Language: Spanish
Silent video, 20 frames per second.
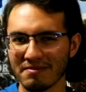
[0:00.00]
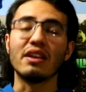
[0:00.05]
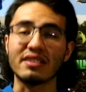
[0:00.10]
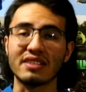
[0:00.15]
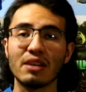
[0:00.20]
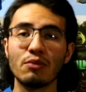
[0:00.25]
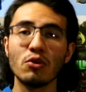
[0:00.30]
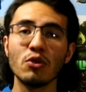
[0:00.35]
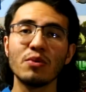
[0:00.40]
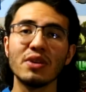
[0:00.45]

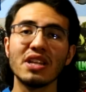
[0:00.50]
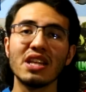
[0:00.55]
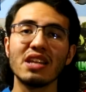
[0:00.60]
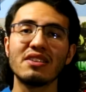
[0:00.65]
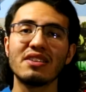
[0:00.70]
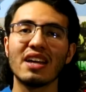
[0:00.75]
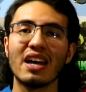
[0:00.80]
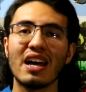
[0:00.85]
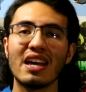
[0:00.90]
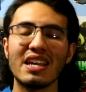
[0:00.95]
Está muy bien
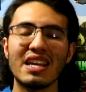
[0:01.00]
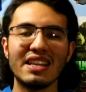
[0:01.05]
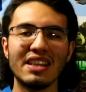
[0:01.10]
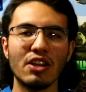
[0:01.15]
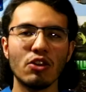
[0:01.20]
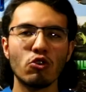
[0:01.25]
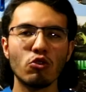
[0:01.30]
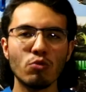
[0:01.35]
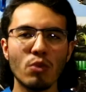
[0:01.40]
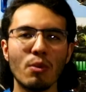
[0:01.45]
hecha y en
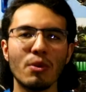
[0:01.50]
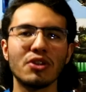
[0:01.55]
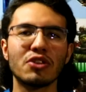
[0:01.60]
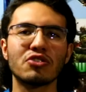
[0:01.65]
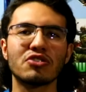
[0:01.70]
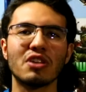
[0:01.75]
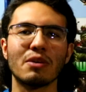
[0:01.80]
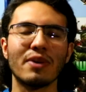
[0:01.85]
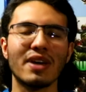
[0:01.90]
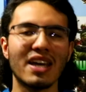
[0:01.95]
ningún momento
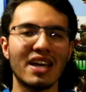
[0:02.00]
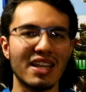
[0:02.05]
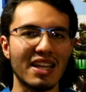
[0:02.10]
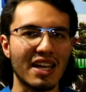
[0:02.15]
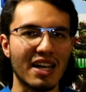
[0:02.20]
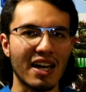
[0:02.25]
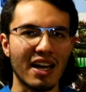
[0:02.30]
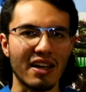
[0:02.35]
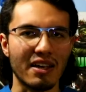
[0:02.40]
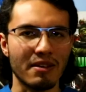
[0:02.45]
se ve que
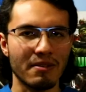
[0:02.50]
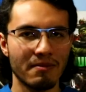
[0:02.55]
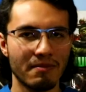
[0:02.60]
decae.